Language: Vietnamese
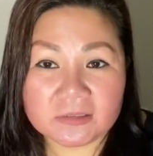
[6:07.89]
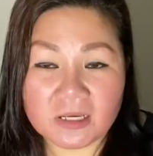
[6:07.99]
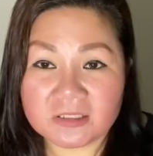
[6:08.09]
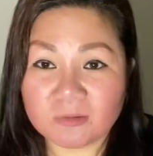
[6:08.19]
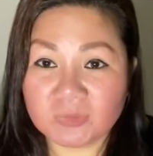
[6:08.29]

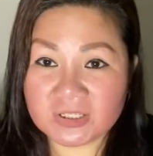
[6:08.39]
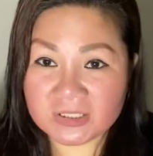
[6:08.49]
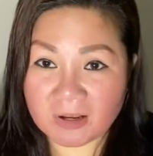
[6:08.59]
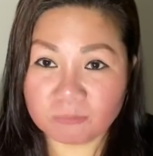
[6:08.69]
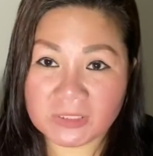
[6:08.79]
vợ chồng thủy
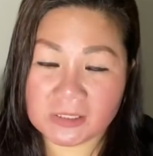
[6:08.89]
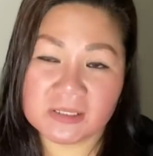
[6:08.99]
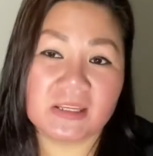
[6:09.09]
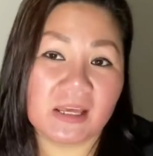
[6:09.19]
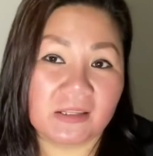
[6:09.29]
sống tại
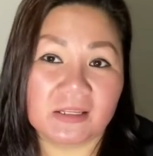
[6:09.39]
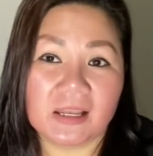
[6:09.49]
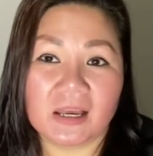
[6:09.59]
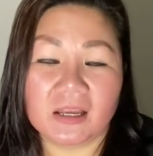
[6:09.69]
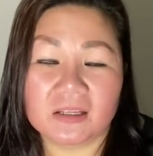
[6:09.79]
vì nhà này
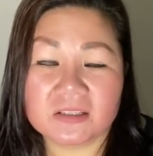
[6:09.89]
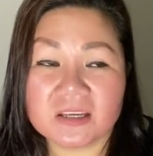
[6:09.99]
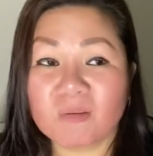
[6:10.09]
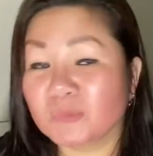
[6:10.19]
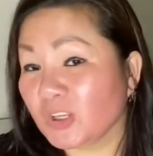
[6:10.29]
là
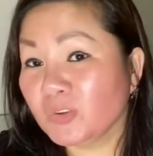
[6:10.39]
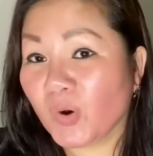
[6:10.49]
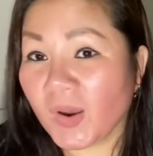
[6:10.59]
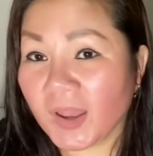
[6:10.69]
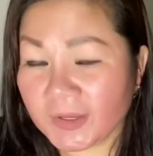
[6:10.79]
chồng thủy
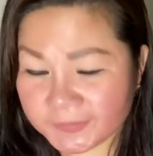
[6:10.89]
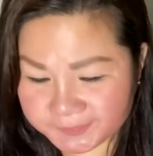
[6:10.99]
thuê